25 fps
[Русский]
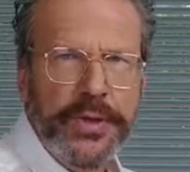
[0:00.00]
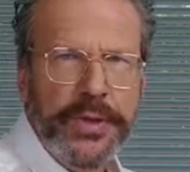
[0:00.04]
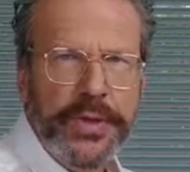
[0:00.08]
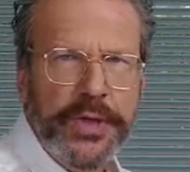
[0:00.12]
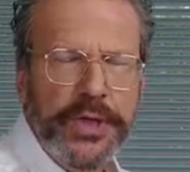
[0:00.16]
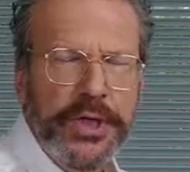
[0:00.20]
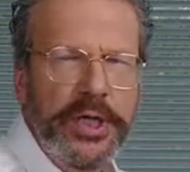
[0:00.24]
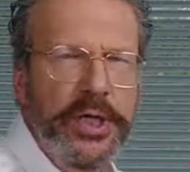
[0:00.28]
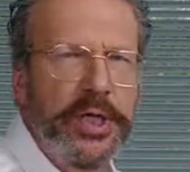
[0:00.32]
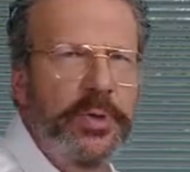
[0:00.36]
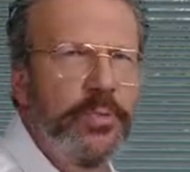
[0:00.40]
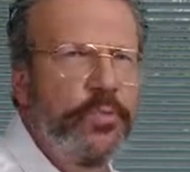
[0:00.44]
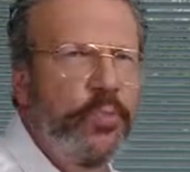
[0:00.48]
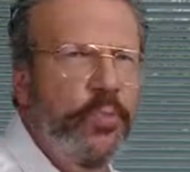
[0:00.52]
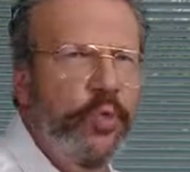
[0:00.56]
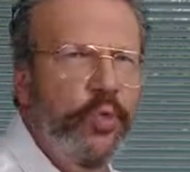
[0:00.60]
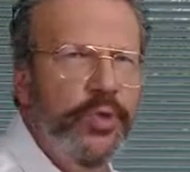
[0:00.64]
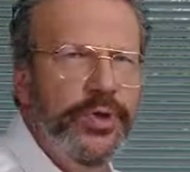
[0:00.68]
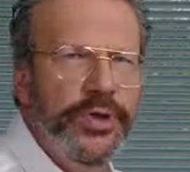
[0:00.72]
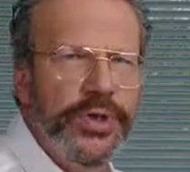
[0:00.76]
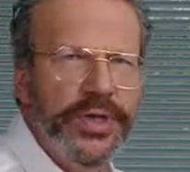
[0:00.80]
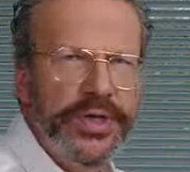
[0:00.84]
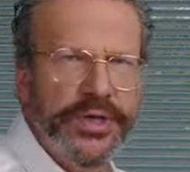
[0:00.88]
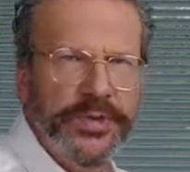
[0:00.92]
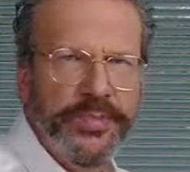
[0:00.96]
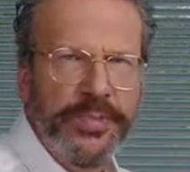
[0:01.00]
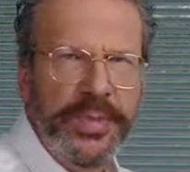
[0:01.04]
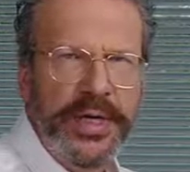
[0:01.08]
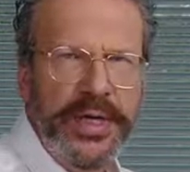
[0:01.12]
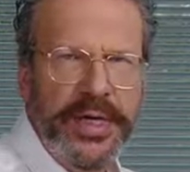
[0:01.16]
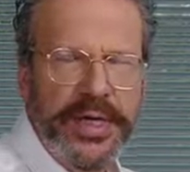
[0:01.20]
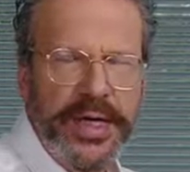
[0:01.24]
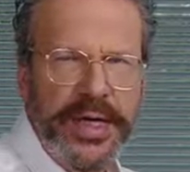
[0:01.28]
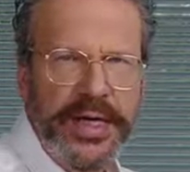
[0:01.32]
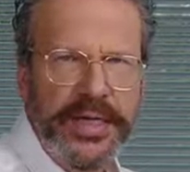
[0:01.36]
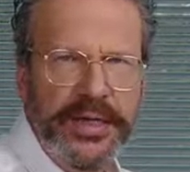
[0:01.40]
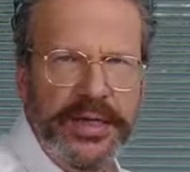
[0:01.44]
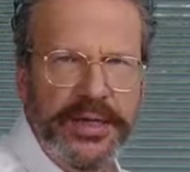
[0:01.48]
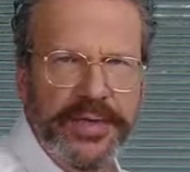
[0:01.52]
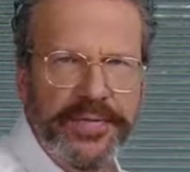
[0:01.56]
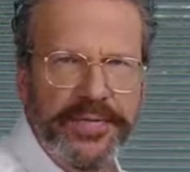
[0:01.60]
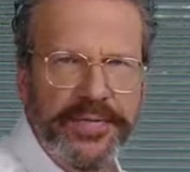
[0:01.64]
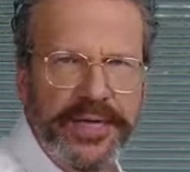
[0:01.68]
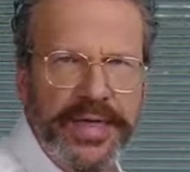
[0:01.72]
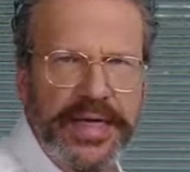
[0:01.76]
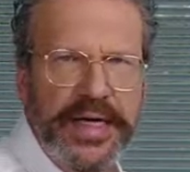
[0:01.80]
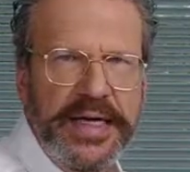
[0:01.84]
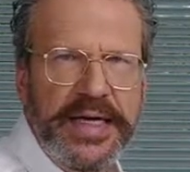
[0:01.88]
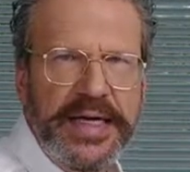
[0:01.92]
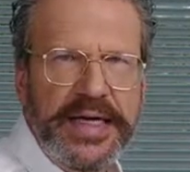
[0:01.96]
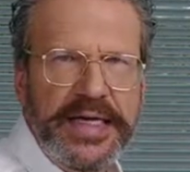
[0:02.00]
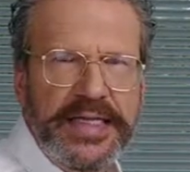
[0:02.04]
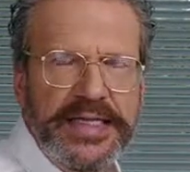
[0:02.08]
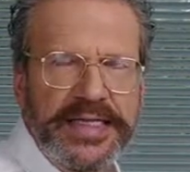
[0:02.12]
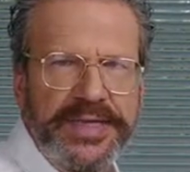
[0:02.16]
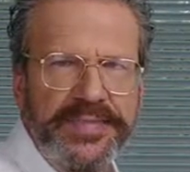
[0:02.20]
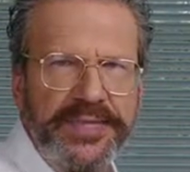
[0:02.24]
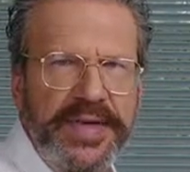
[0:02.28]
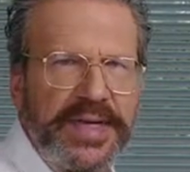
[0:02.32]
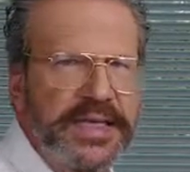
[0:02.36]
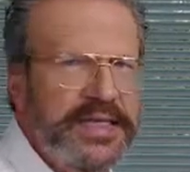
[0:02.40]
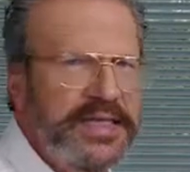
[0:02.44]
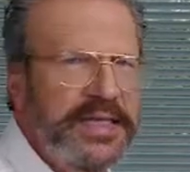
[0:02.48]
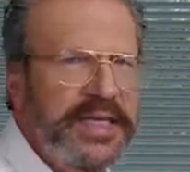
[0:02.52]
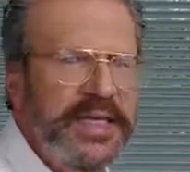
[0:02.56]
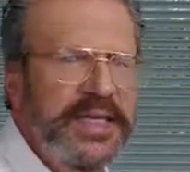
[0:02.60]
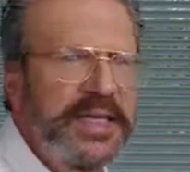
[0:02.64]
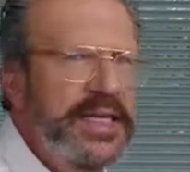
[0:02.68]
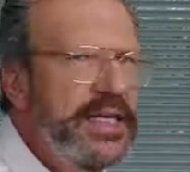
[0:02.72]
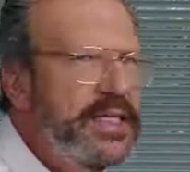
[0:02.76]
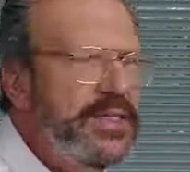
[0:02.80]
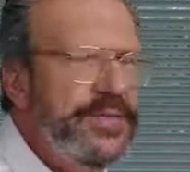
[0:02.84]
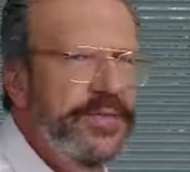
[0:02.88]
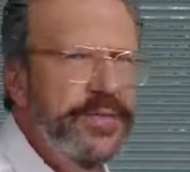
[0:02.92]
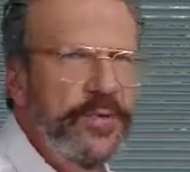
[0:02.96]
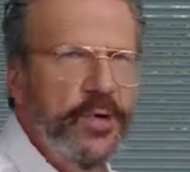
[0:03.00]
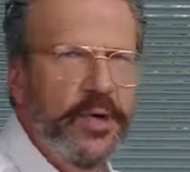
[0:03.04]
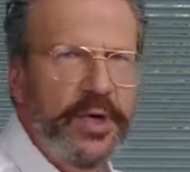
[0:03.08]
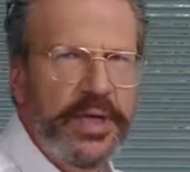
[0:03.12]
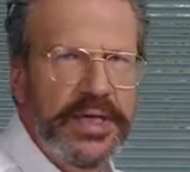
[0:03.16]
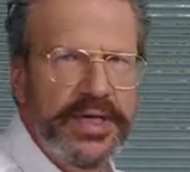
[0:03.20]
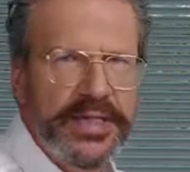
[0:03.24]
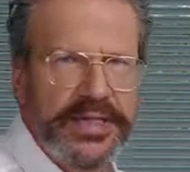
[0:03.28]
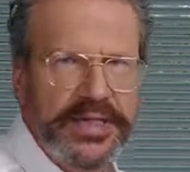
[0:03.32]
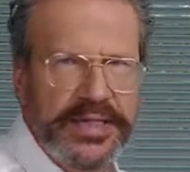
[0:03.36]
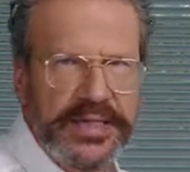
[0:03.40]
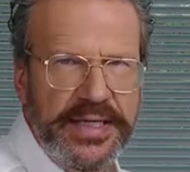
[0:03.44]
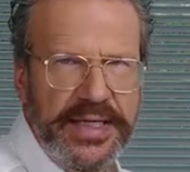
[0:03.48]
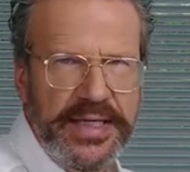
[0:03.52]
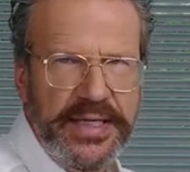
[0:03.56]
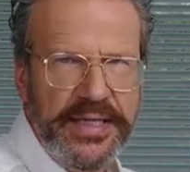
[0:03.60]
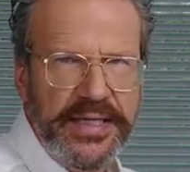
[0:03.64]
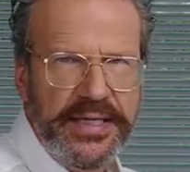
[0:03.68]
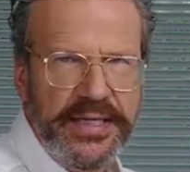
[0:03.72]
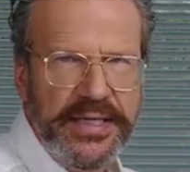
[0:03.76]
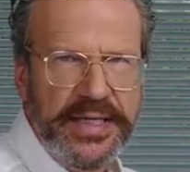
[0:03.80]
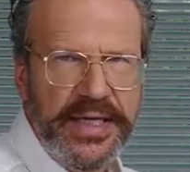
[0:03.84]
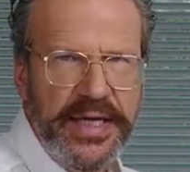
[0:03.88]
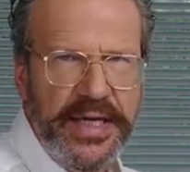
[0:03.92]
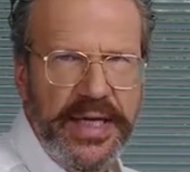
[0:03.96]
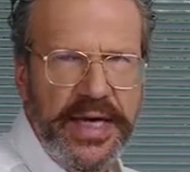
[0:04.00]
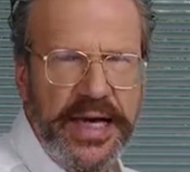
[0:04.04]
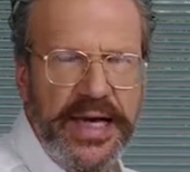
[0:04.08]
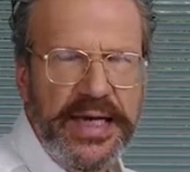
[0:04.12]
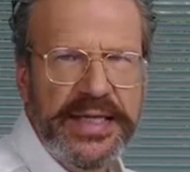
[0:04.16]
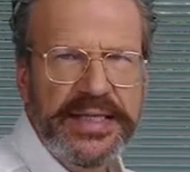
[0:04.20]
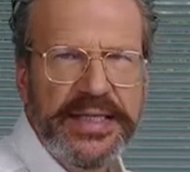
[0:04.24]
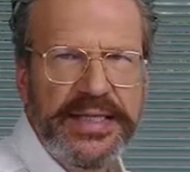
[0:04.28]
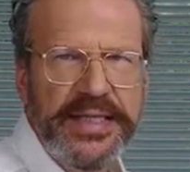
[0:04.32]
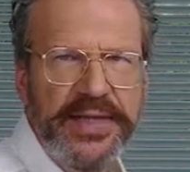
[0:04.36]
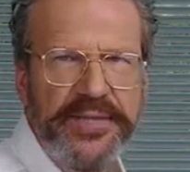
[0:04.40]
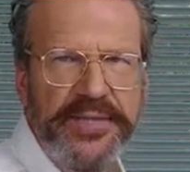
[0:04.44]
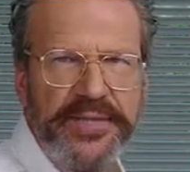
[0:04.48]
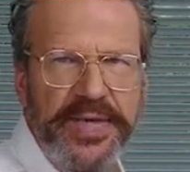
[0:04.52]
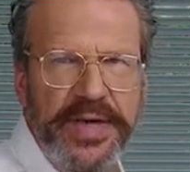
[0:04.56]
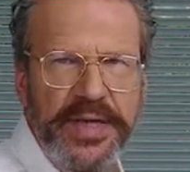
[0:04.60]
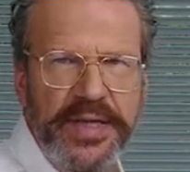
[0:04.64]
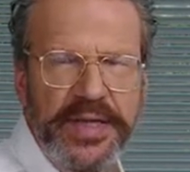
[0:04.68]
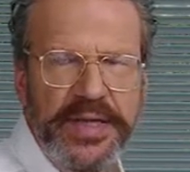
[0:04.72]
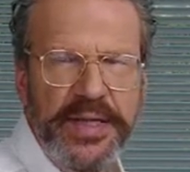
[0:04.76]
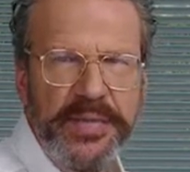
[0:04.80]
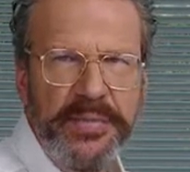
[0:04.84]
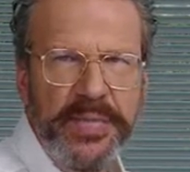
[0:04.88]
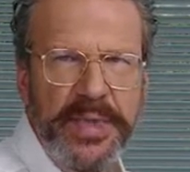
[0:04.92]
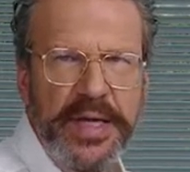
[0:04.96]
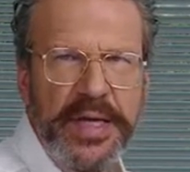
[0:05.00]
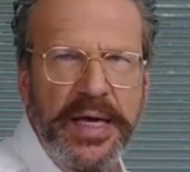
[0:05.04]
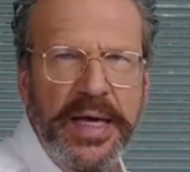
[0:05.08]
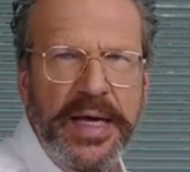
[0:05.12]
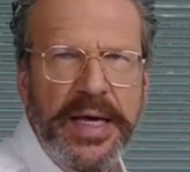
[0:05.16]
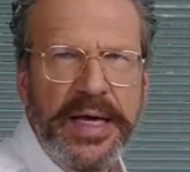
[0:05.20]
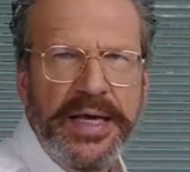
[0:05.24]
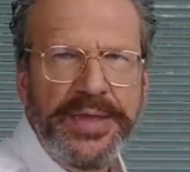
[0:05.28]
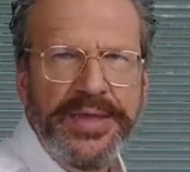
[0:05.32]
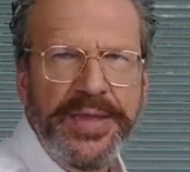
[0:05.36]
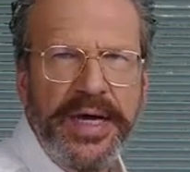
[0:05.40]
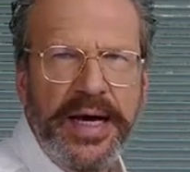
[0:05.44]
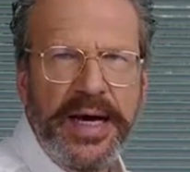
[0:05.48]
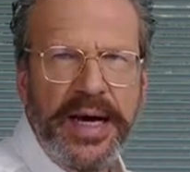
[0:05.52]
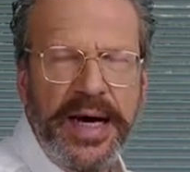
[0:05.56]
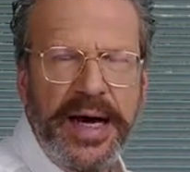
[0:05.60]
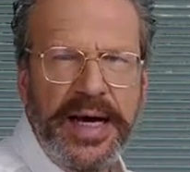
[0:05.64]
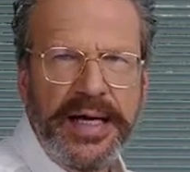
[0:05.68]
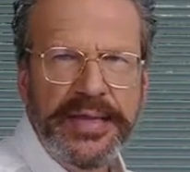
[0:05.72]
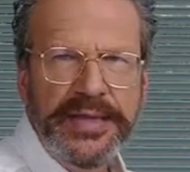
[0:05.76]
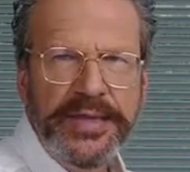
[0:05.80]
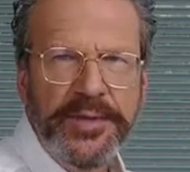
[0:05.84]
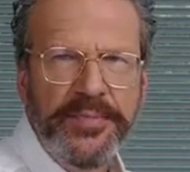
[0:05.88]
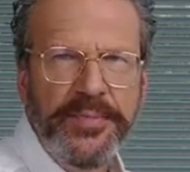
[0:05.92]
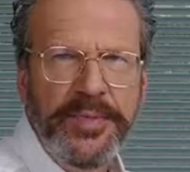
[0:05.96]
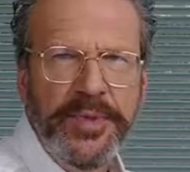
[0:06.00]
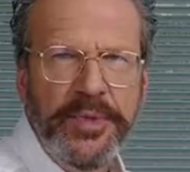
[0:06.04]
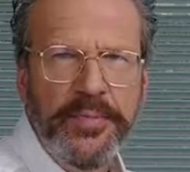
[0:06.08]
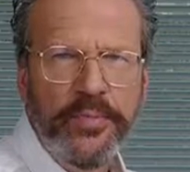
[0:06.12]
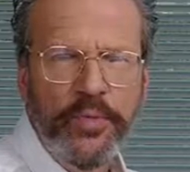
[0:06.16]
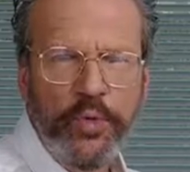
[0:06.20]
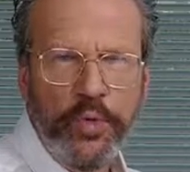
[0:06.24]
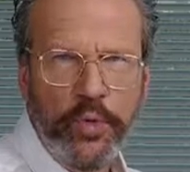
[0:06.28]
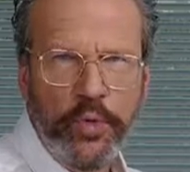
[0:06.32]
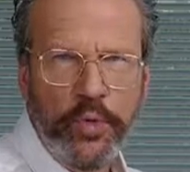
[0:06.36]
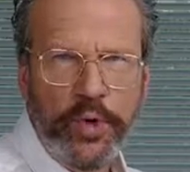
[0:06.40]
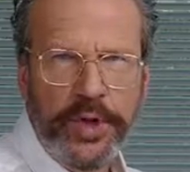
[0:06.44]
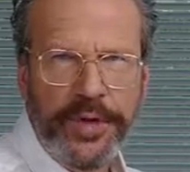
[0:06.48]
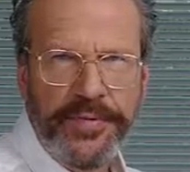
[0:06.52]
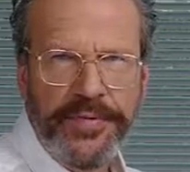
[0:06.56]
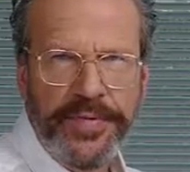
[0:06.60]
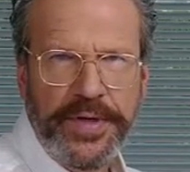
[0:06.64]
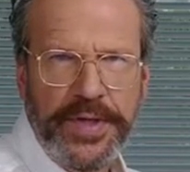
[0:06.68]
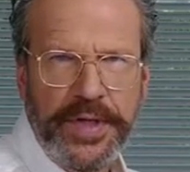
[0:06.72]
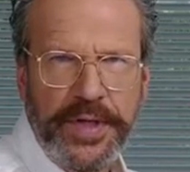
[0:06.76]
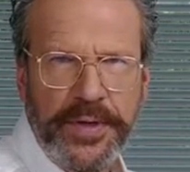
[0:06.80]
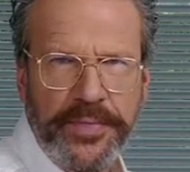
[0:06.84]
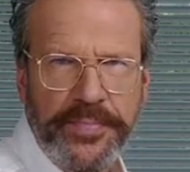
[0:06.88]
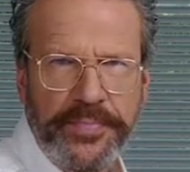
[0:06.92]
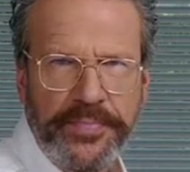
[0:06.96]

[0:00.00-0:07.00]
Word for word: или мутность бриллиантов связано не с флуоресценцией, а с дефектами на атомном уровне.